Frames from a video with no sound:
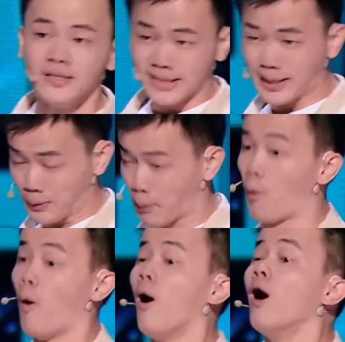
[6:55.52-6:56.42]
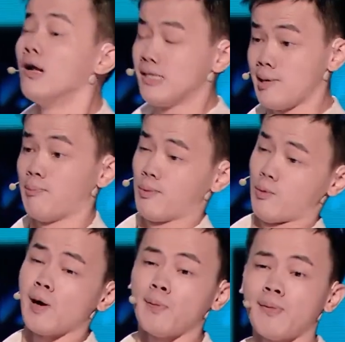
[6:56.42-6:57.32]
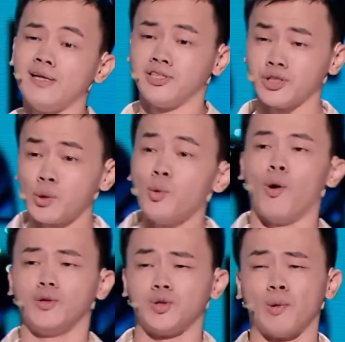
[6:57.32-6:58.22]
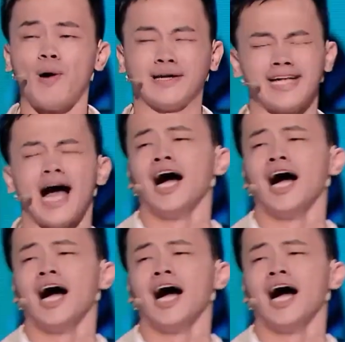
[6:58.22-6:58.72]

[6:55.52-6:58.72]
但我也不会被生活所绑架。